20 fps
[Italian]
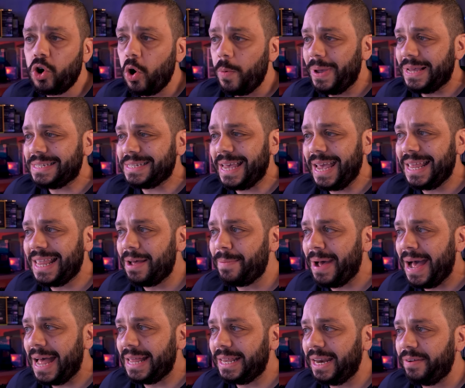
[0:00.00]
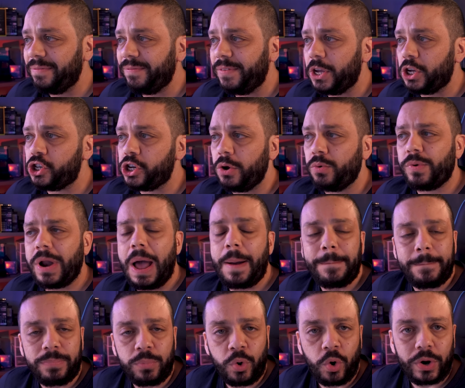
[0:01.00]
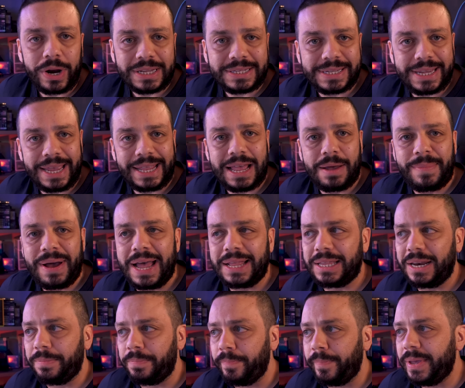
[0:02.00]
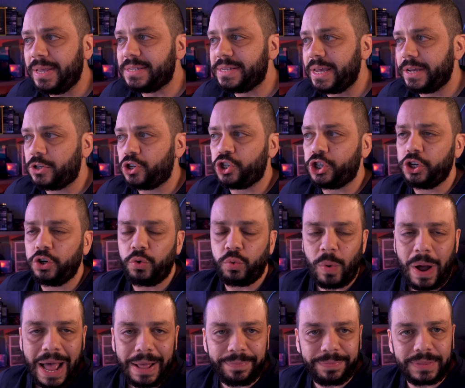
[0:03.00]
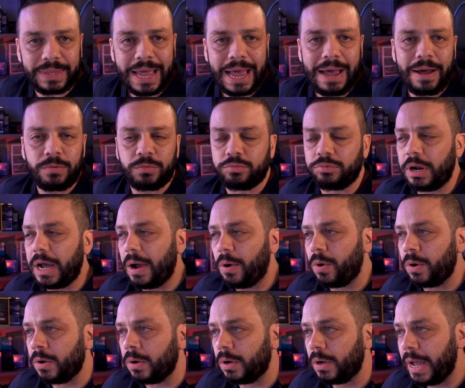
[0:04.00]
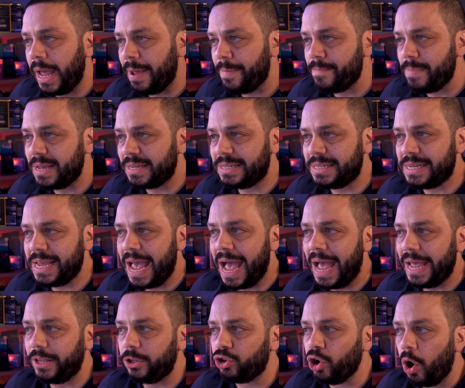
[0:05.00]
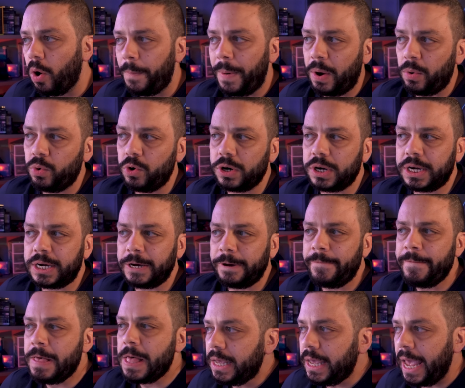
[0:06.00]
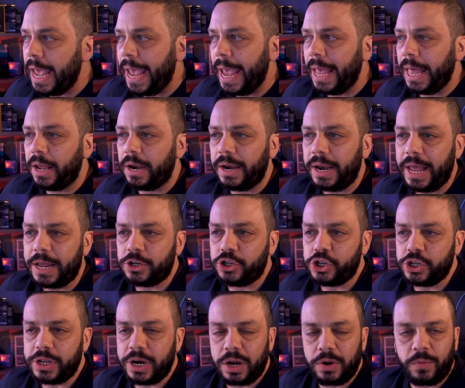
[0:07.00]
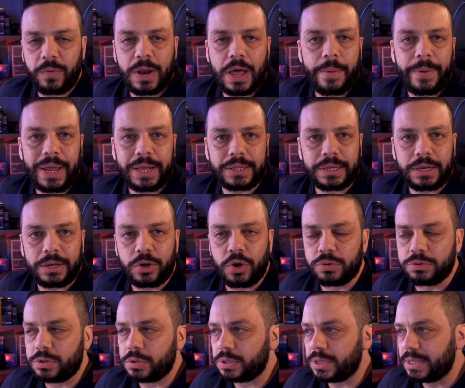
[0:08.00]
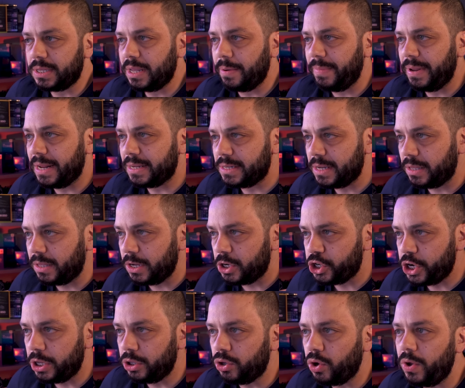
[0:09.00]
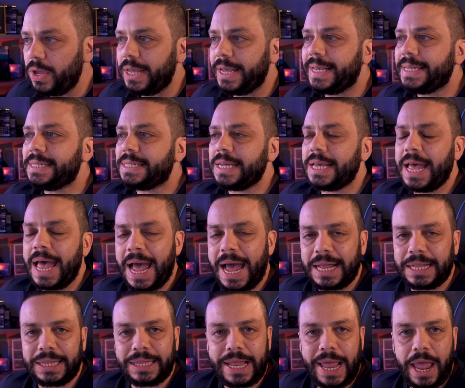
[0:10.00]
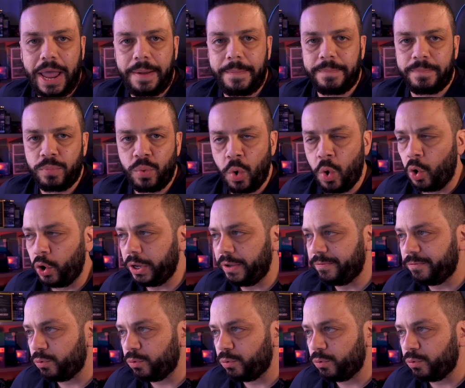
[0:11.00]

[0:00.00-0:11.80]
Come scheda madre invece una buona scheda madre Bise 50, una uh, eh, MSI Tomahawk che regge tranquillamente il nostro 7700X, ha dei buoni